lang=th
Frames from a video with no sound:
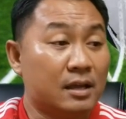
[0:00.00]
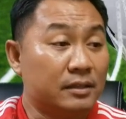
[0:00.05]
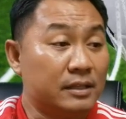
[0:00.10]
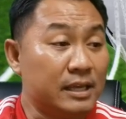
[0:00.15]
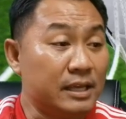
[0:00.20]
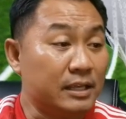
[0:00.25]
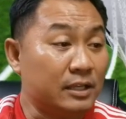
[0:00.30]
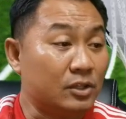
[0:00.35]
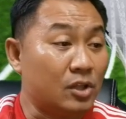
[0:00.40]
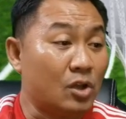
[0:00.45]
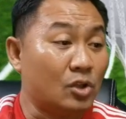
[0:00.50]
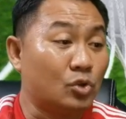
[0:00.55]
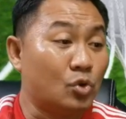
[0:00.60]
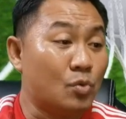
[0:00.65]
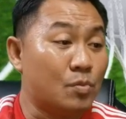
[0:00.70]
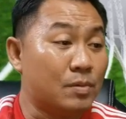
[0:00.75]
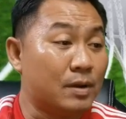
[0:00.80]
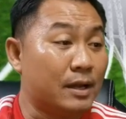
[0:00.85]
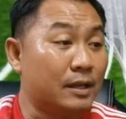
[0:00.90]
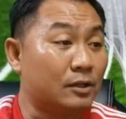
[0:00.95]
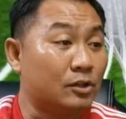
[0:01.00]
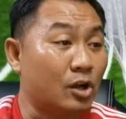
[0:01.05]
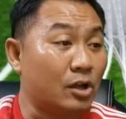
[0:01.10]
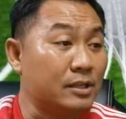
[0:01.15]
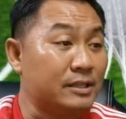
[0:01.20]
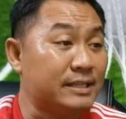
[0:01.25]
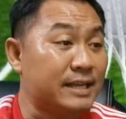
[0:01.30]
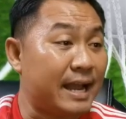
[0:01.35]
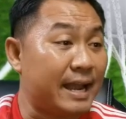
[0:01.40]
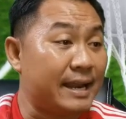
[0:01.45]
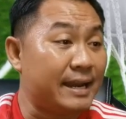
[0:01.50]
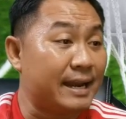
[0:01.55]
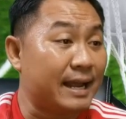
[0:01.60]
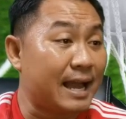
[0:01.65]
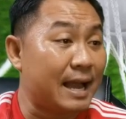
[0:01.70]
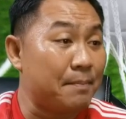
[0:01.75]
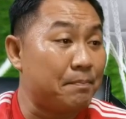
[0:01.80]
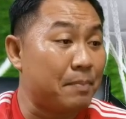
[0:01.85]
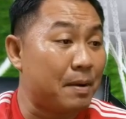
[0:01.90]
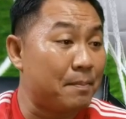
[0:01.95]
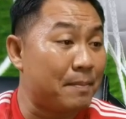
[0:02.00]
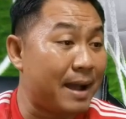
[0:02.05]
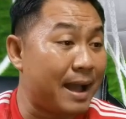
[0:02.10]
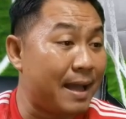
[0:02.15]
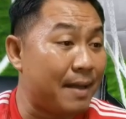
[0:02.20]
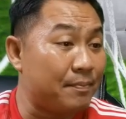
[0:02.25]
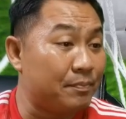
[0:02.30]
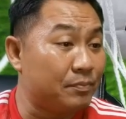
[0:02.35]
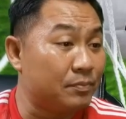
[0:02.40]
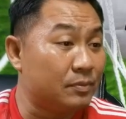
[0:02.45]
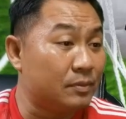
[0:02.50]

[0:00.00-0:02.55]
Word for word: ที่จะต้องทุ่มเงินก้อนใหญ่นะครับ ประมาณ